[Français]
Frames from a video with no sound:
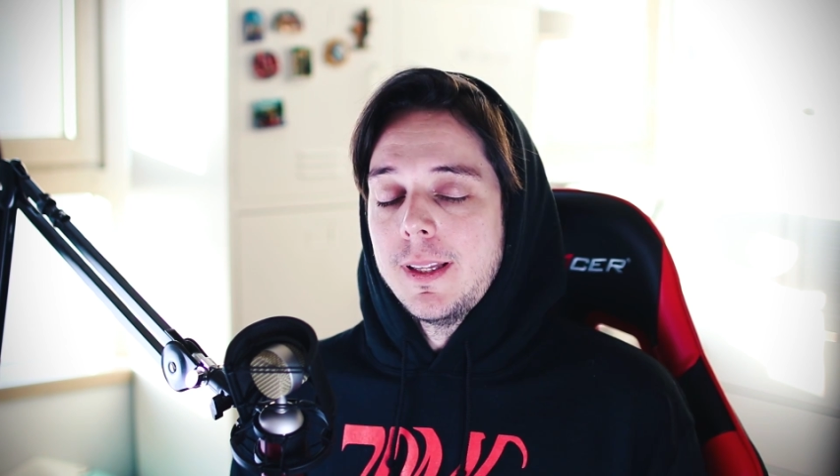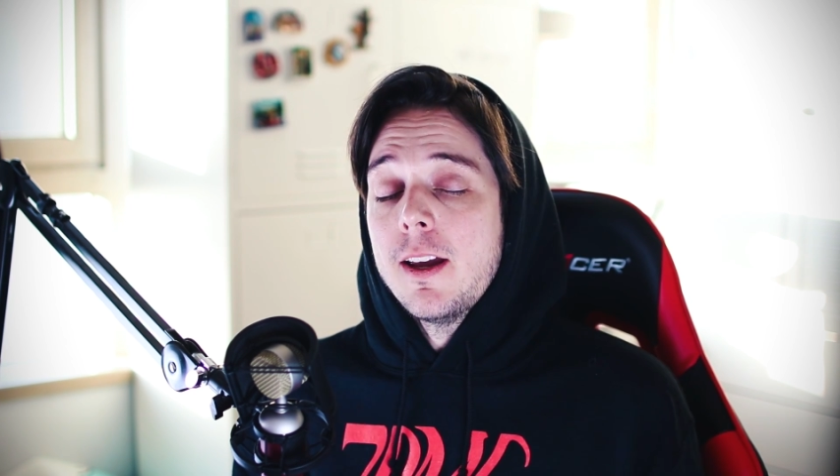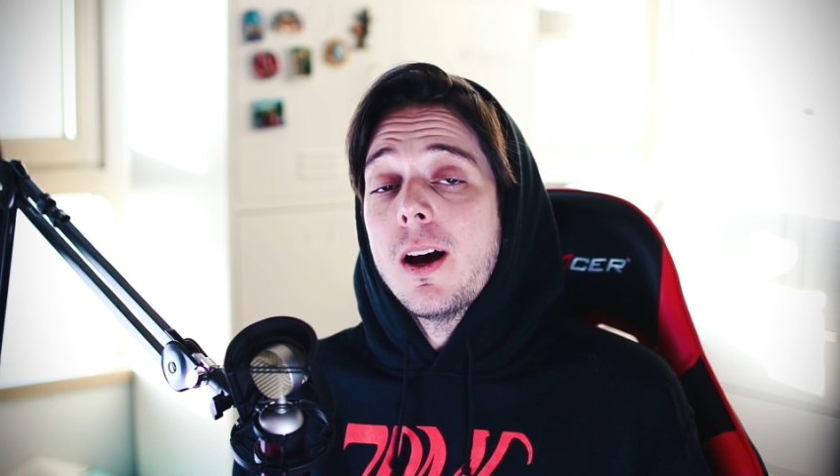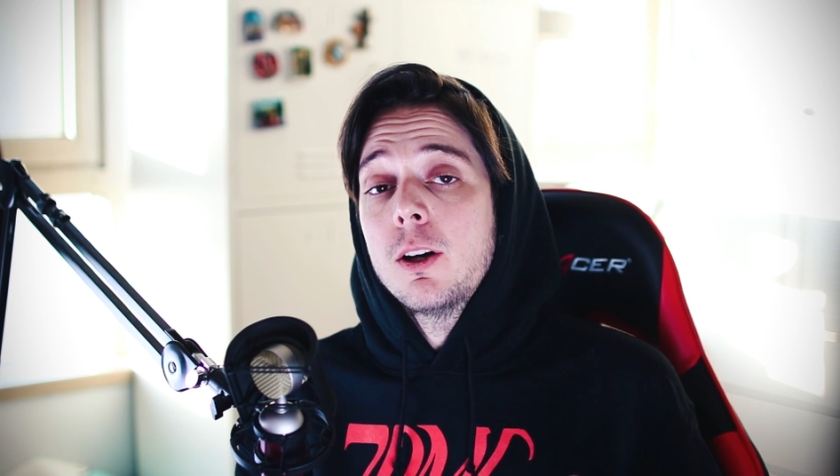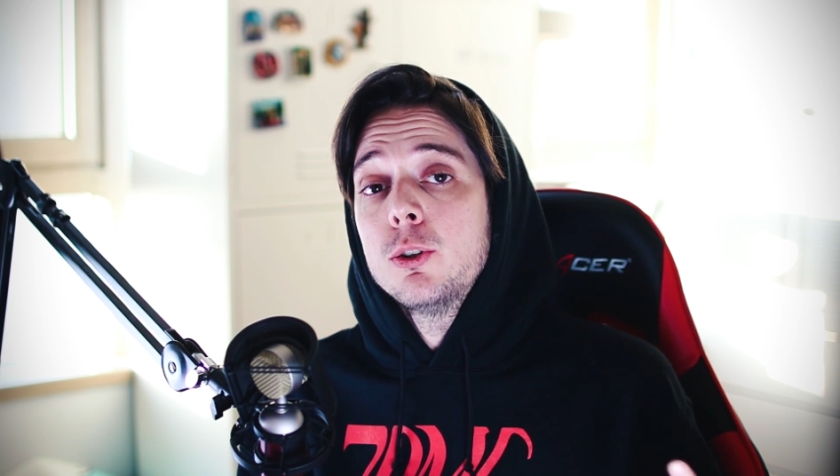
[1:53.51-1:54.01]

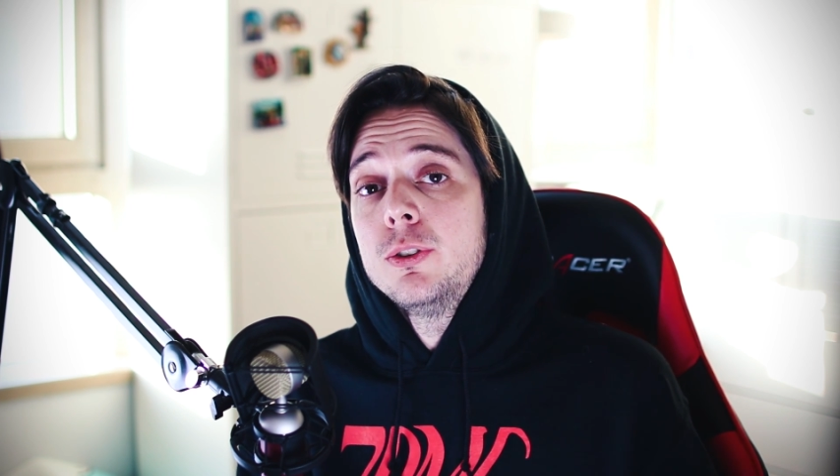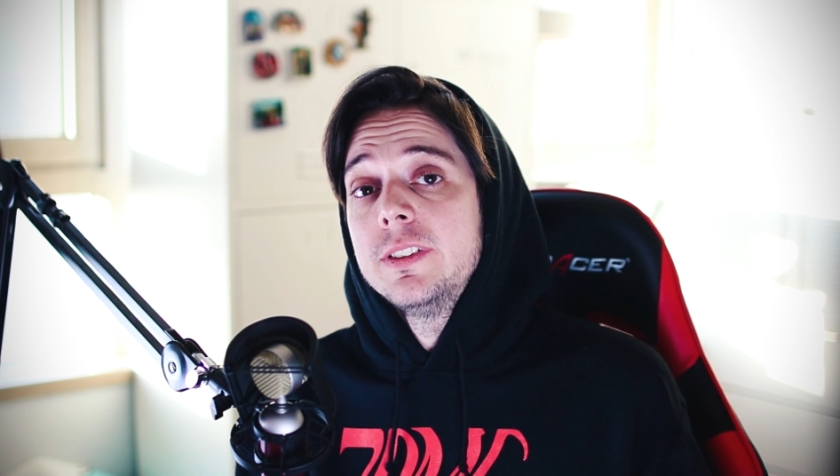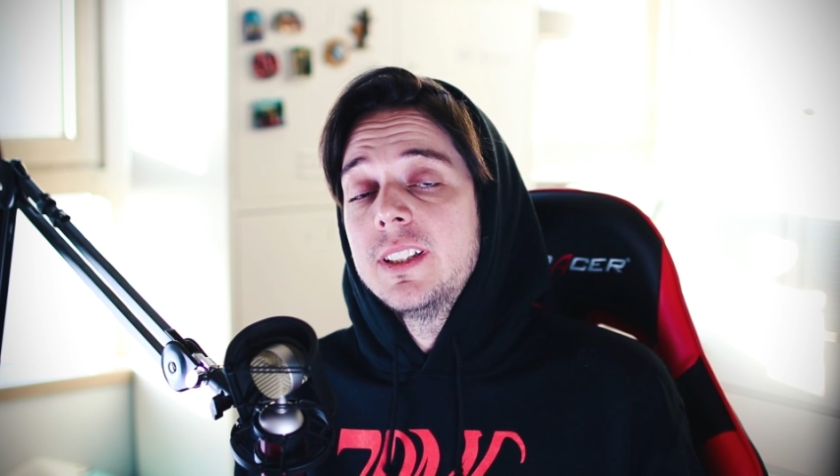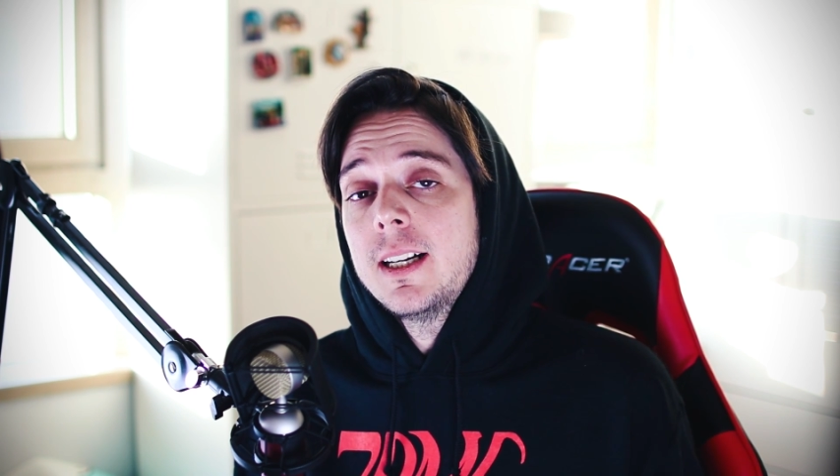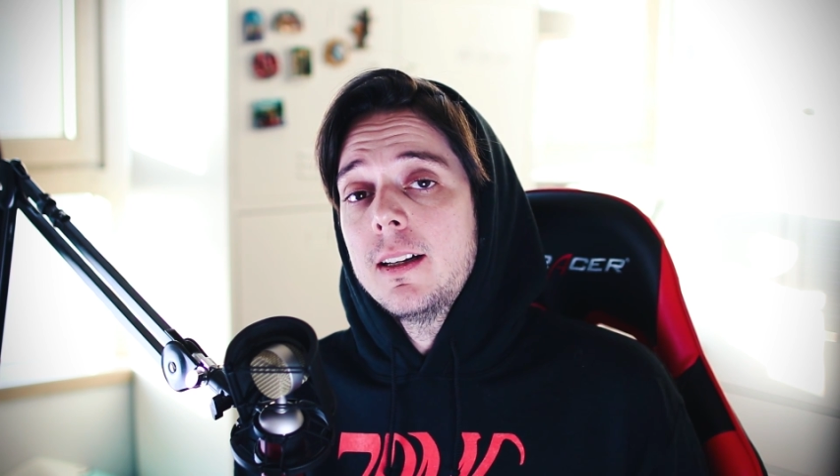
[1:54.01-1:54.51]
D'ailleurs, à cause de
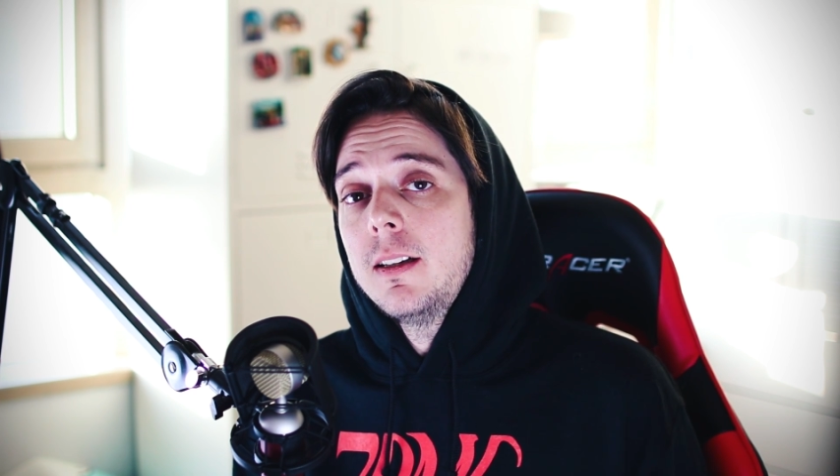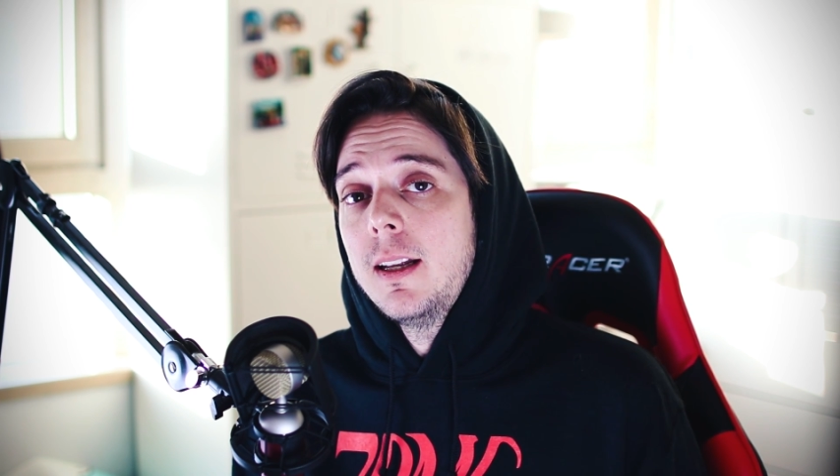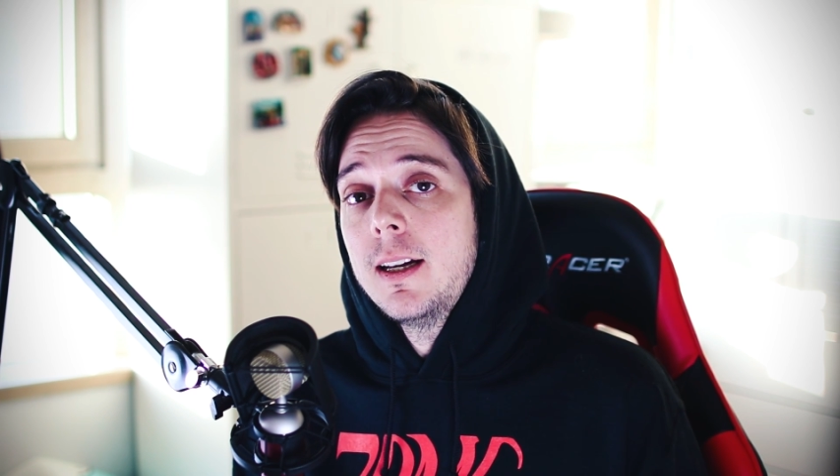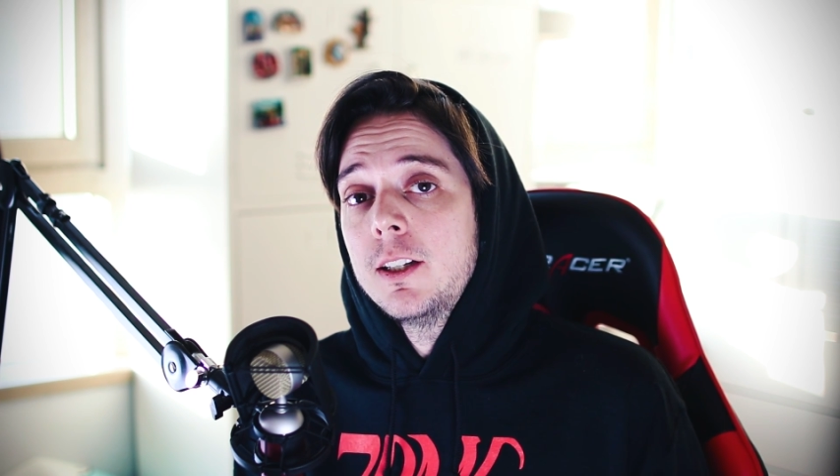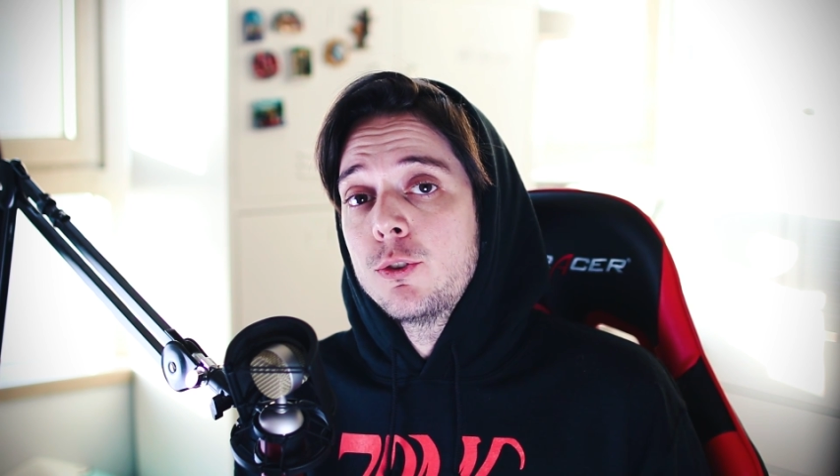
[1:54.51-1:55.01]
ça, la